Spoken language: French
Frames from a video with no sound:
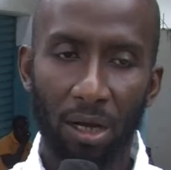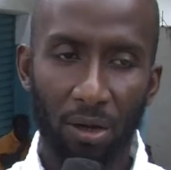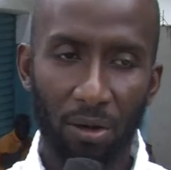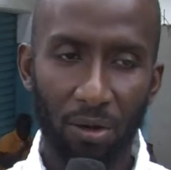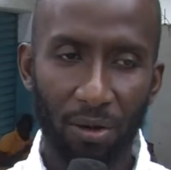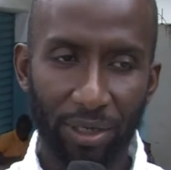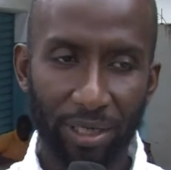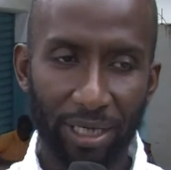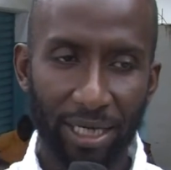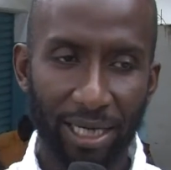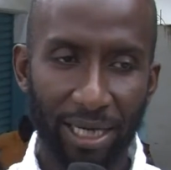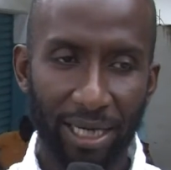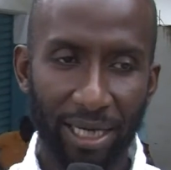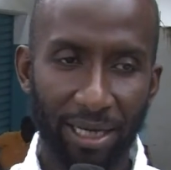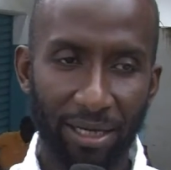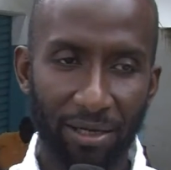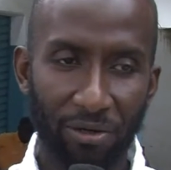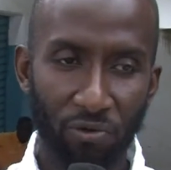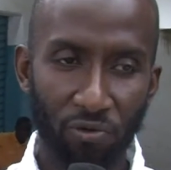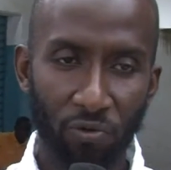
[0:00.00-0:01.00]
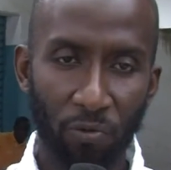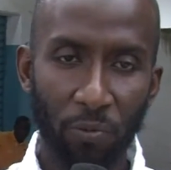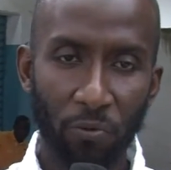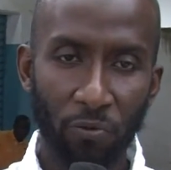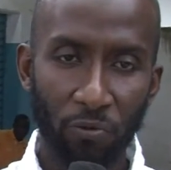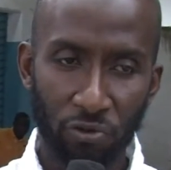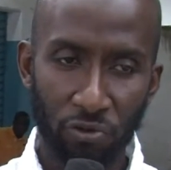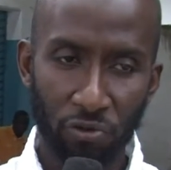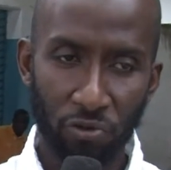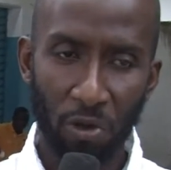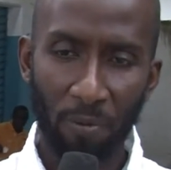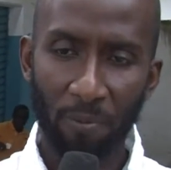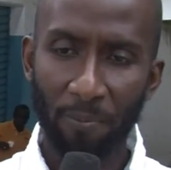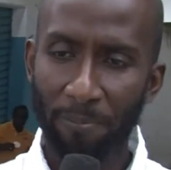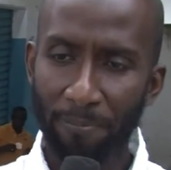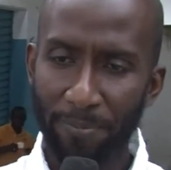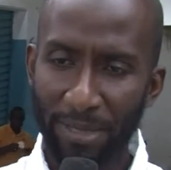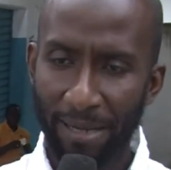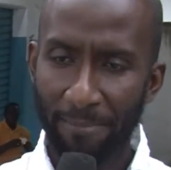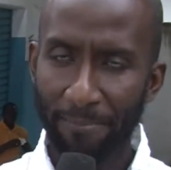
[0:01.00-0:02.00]
Ok, nous, nous,
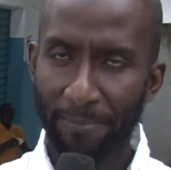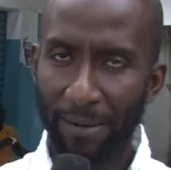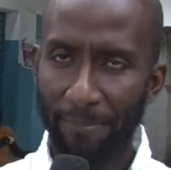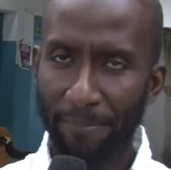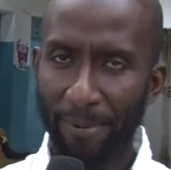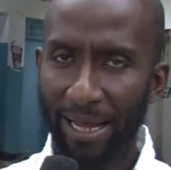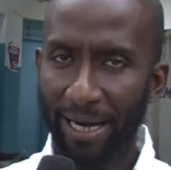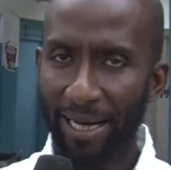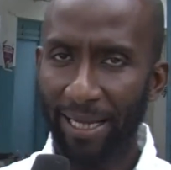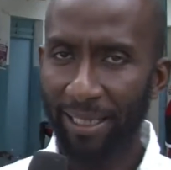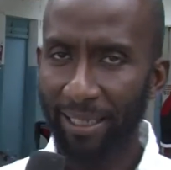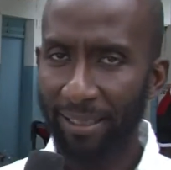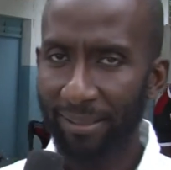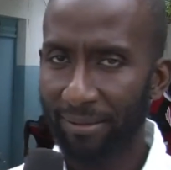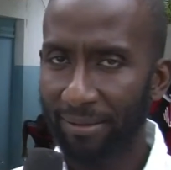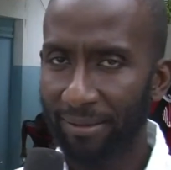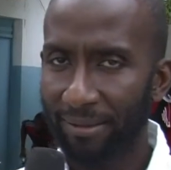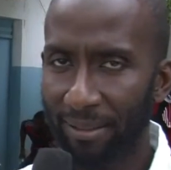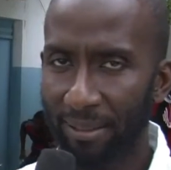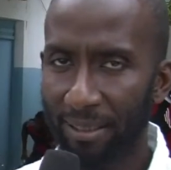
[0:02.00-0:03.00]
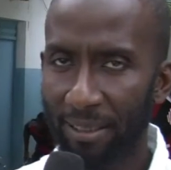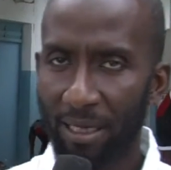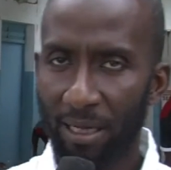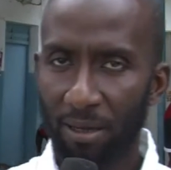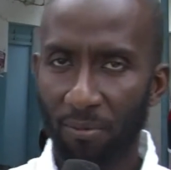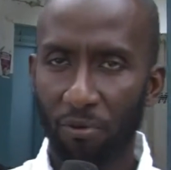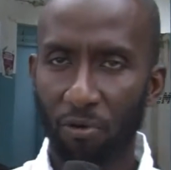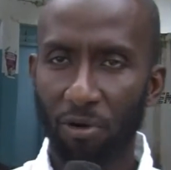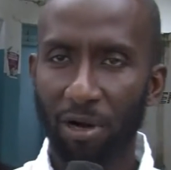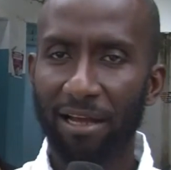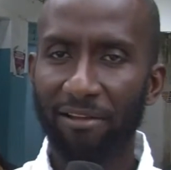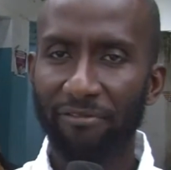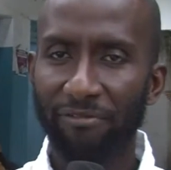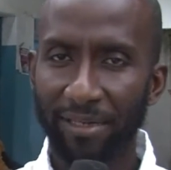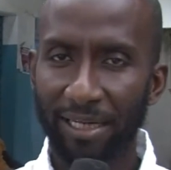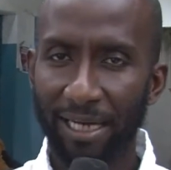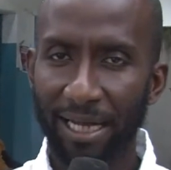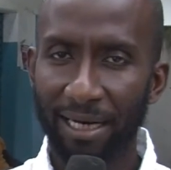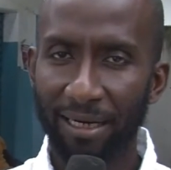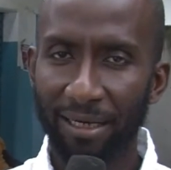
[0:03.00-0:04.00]
sommes bien préparés pour la
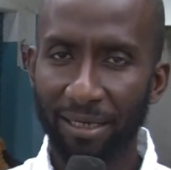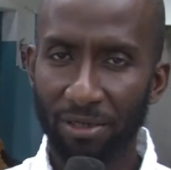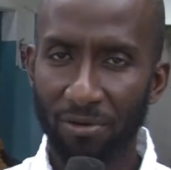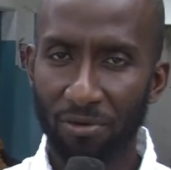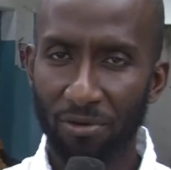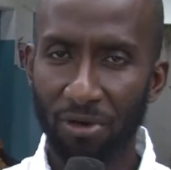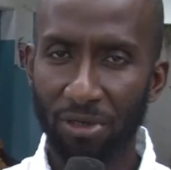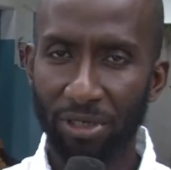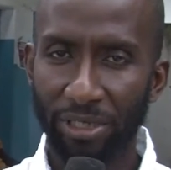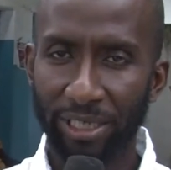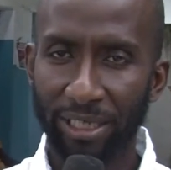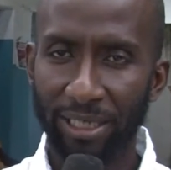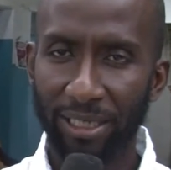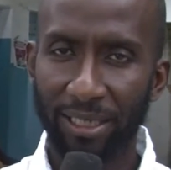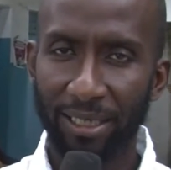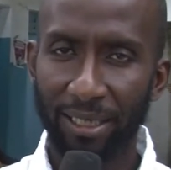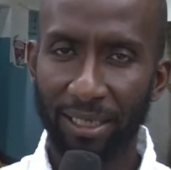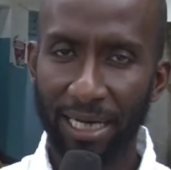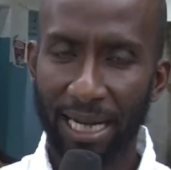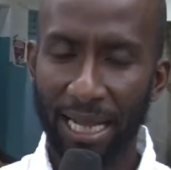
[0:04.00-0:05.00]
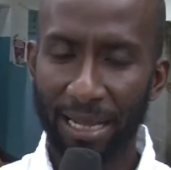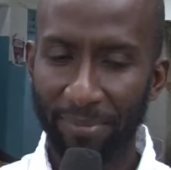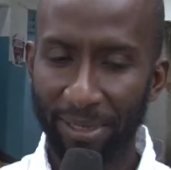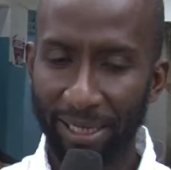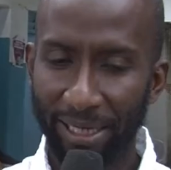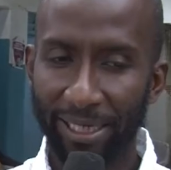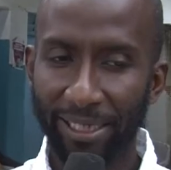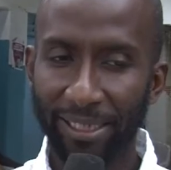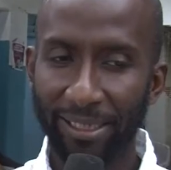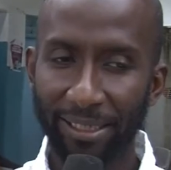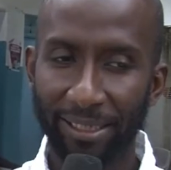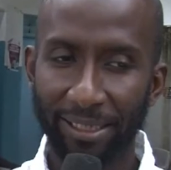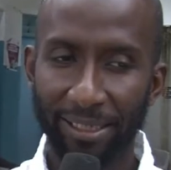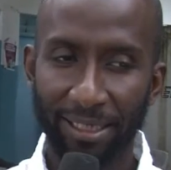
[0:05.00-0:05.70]
finale contre la mairie.